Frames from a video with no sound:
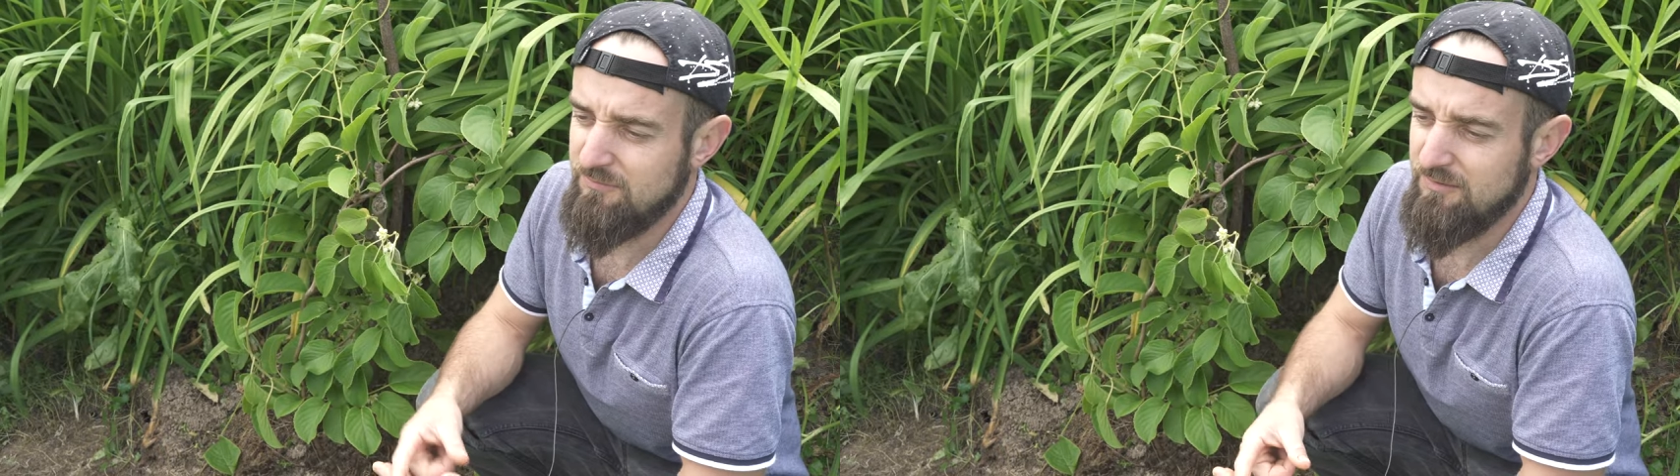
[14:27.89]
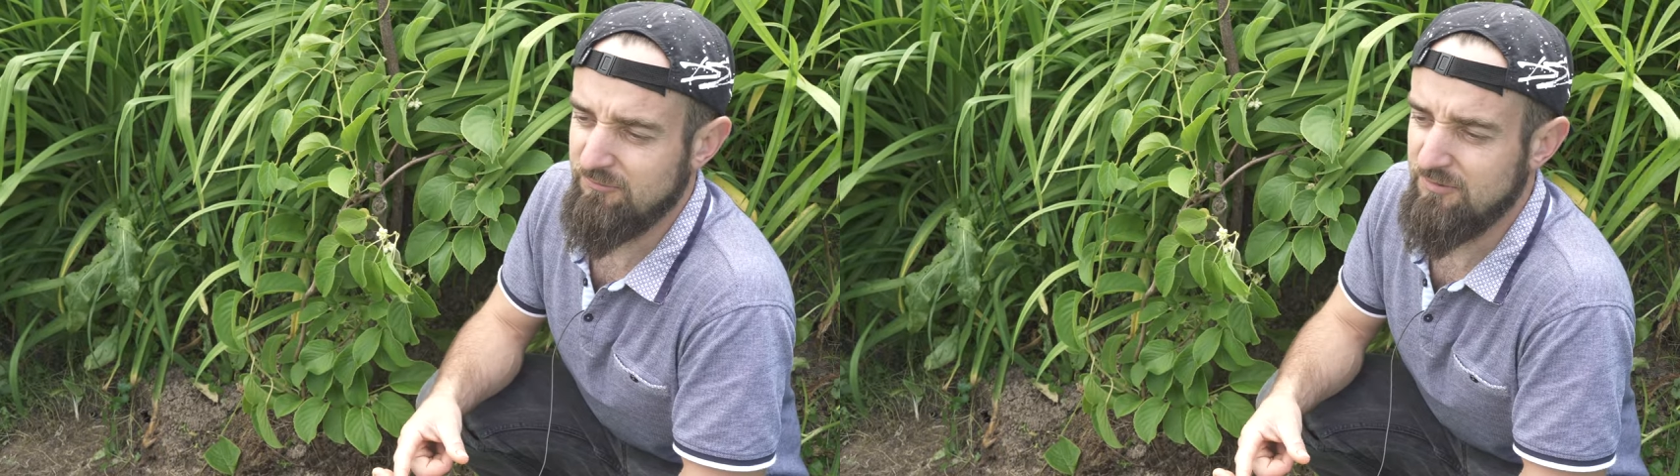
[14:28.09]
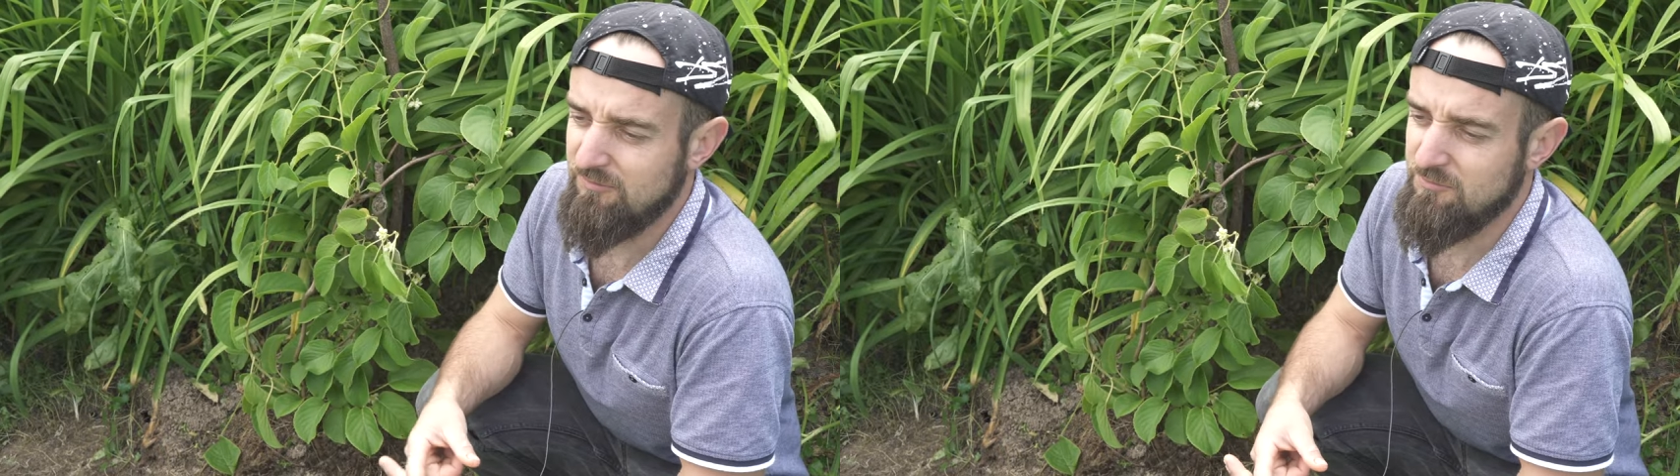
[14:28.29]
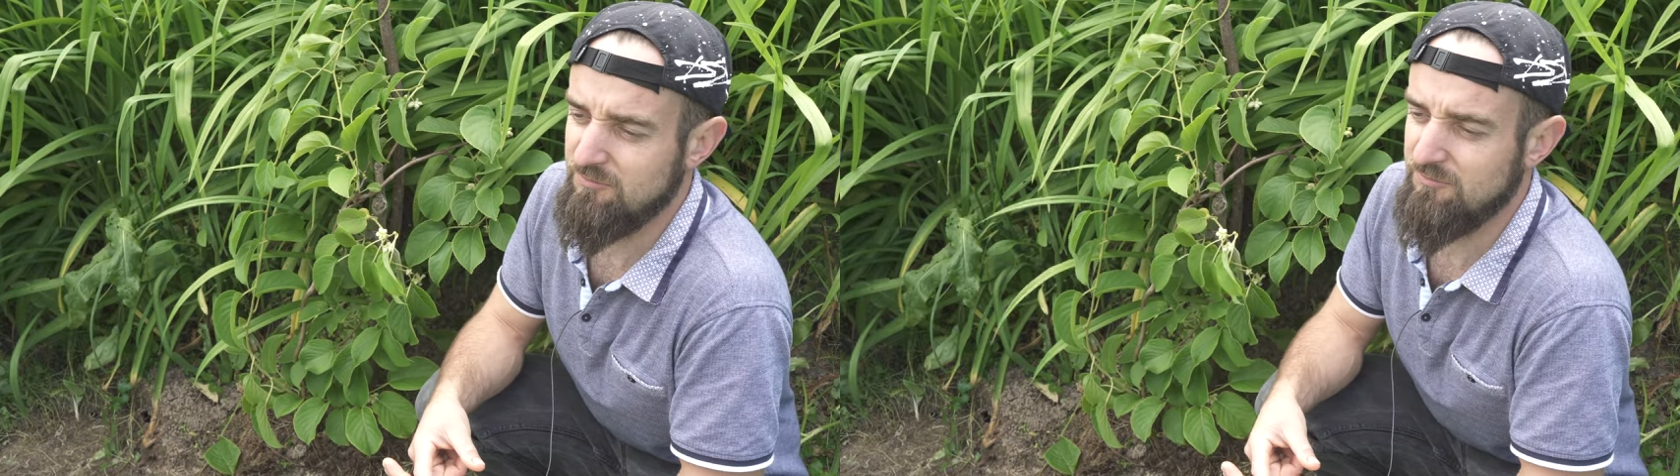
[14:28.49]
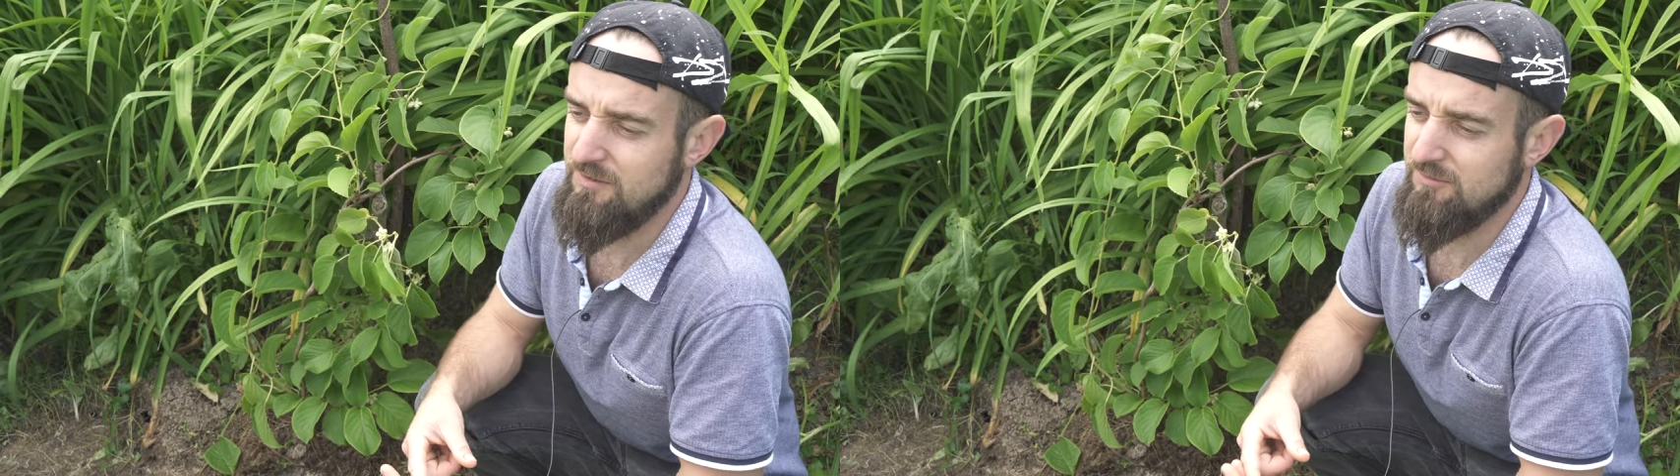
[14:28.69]
zależy, na czym
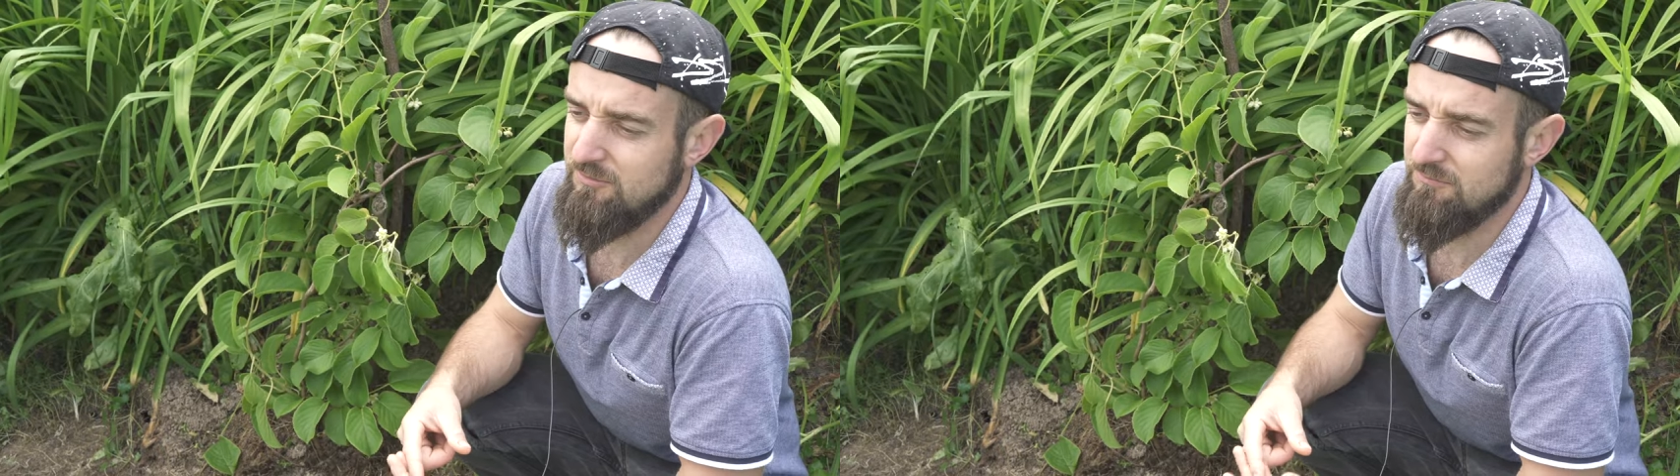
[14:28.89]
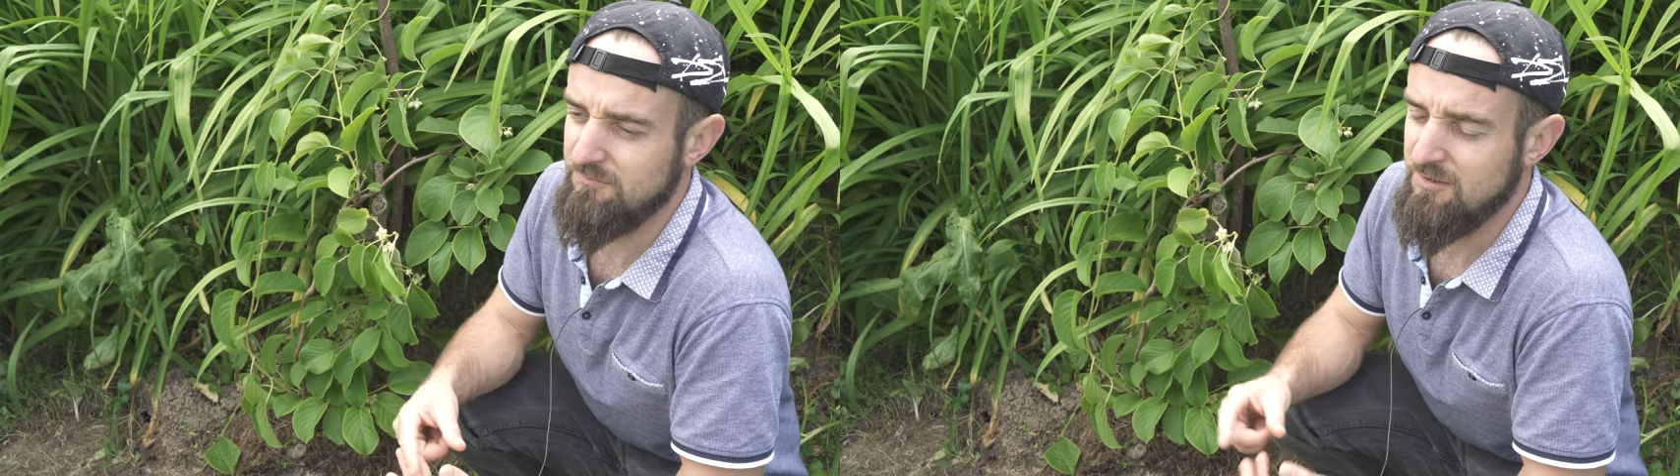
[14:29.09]
oglądacie.